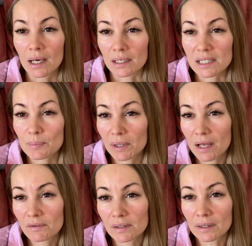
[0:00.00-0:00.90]
я себя
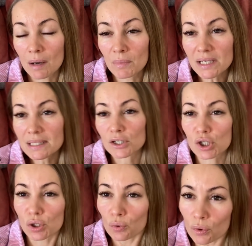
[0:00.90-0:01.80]
ловила на мысли,
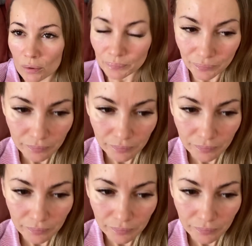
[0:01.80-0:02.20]
что,